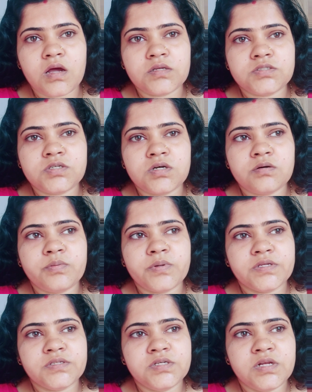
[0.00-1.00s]
কাজটা
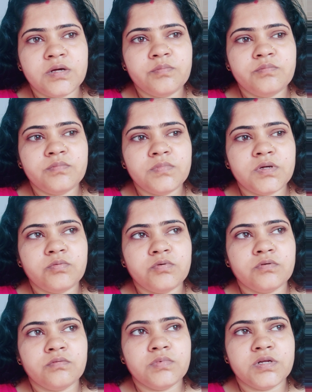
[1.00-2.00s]
পেয়েছিলাম
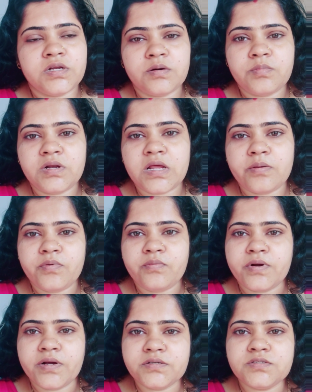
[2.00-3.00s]
এবং এটা আমার লাইফে
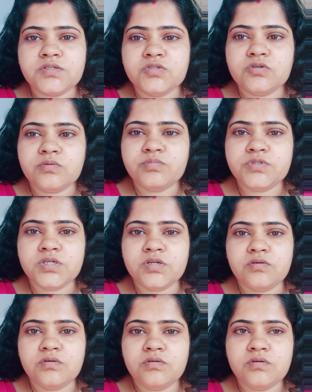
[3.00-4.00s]
ফার্স্ট জব
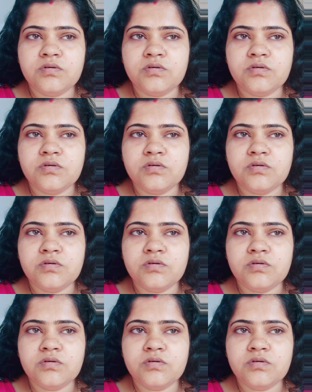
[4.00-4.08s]
ছিল